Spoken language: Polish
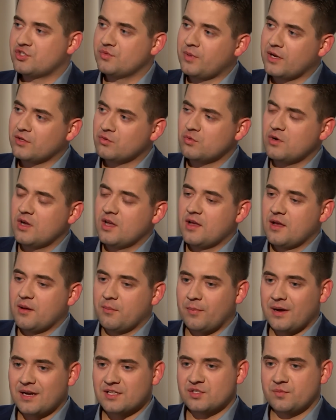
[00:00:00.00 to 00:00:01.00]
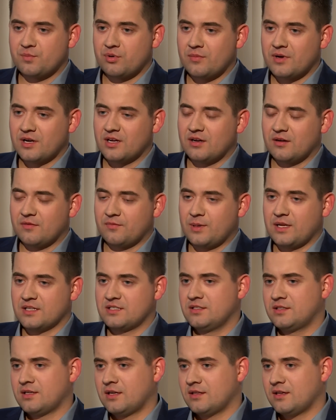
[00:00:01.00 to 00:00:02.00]
Czy panu bardzo pomaga w
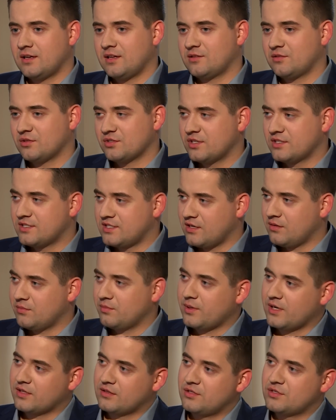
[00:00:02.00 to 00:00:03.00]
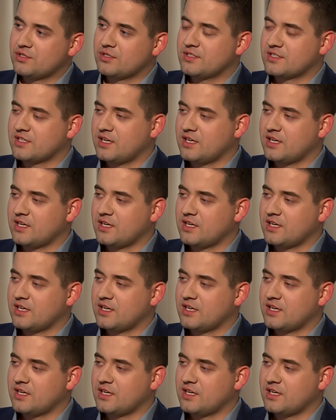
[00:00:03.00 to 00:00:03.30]
pracy trenera to, że sam praktycznie